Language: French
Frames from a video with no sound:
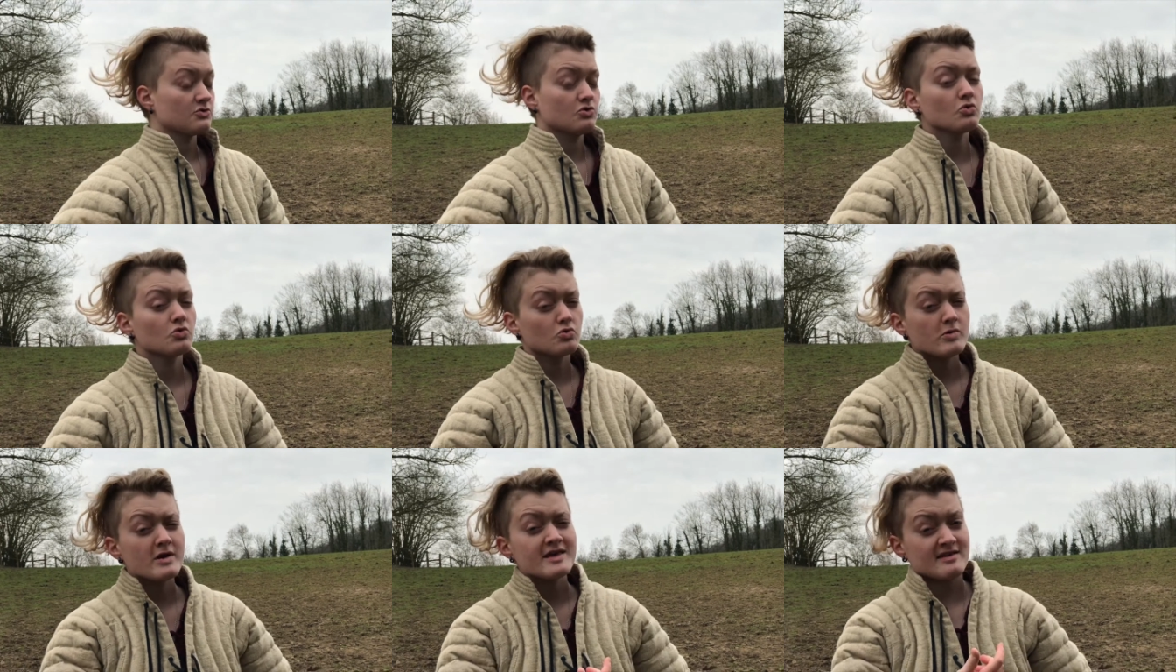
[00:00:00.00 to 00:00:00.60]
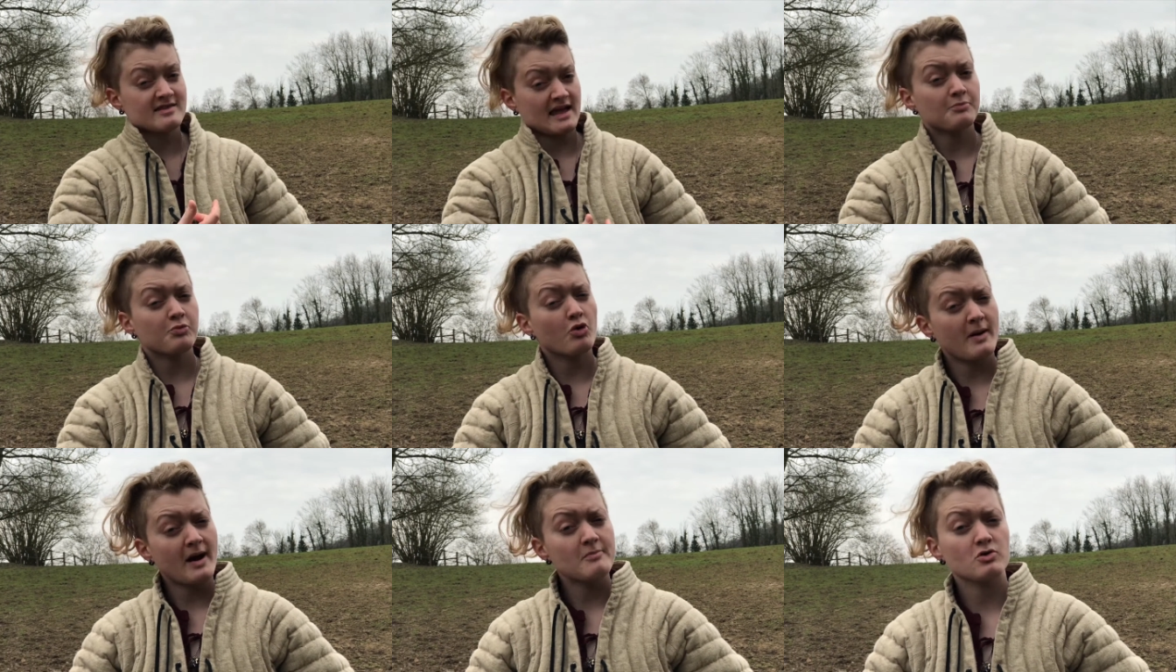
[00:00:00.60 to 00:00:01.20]
Donc oui, c'est
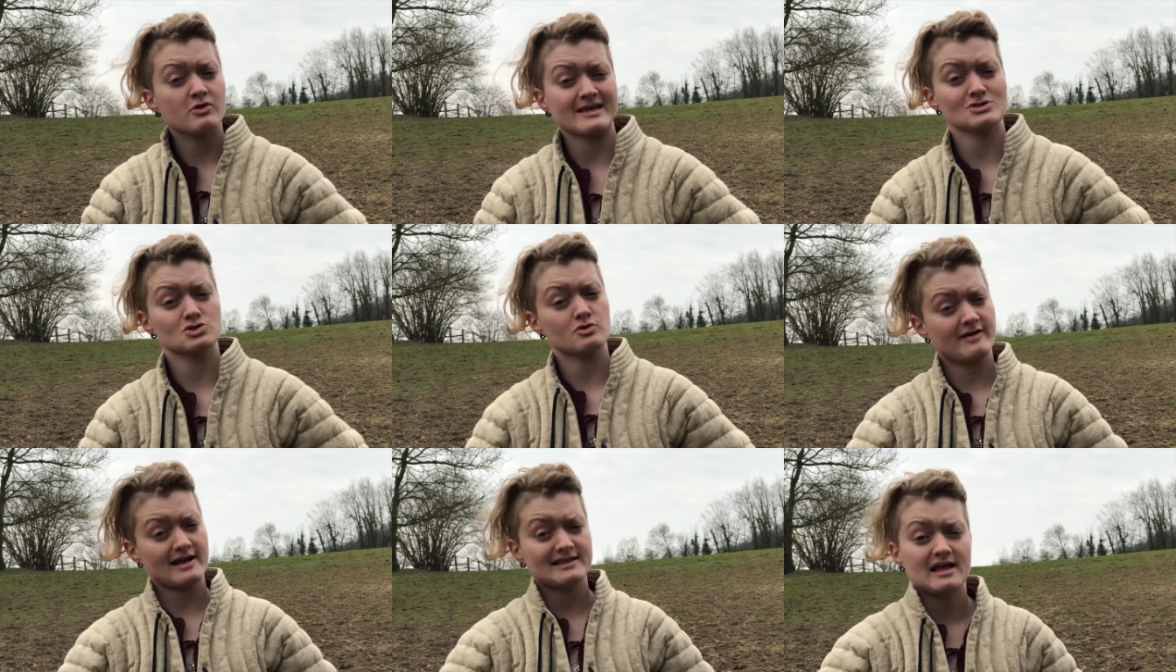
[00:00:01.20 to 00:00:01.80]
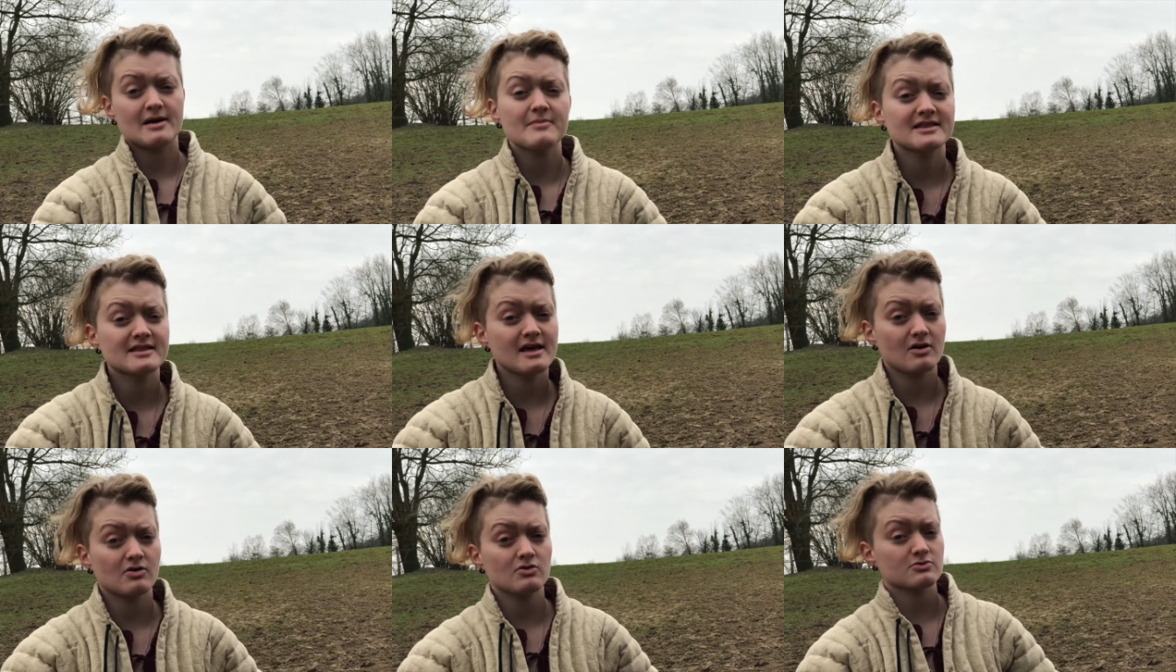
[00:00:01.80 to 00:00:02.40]
improbable qu'un cheval d'un mètre
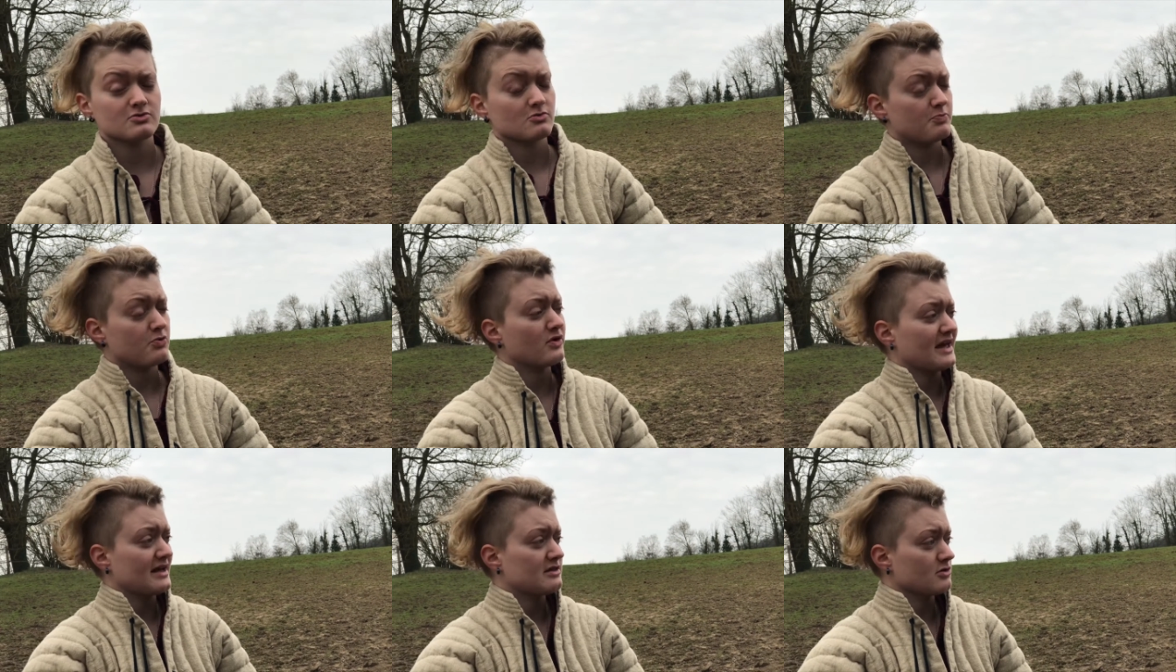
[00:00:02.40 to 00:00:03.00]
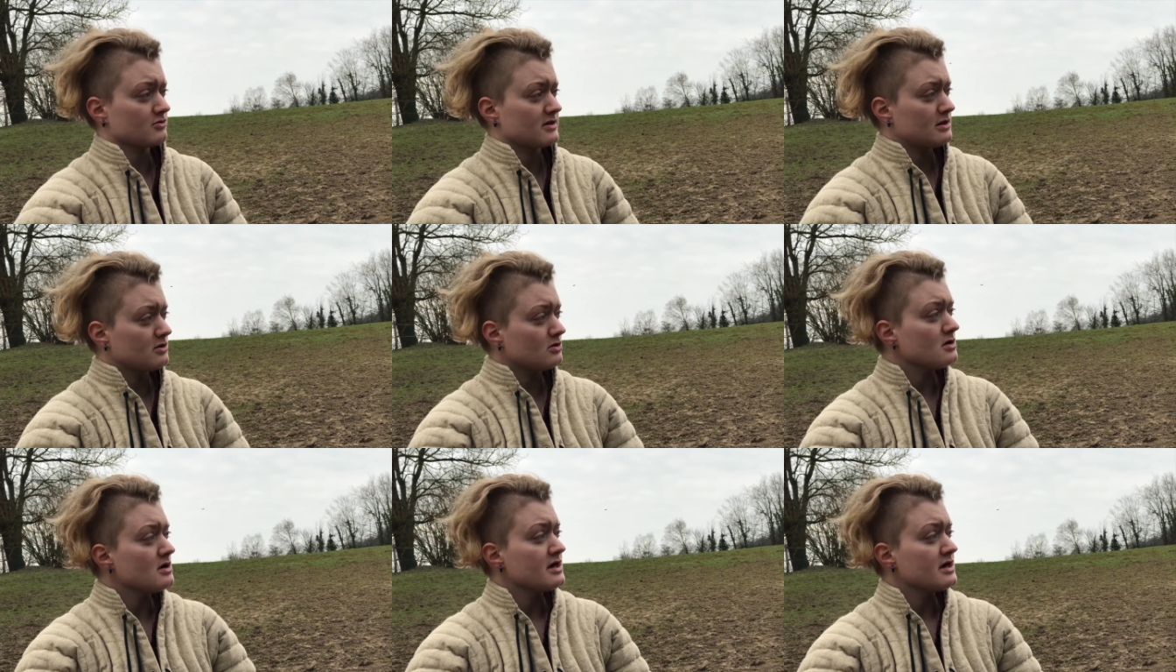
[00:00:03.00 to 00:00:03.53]
40 pour 400 kg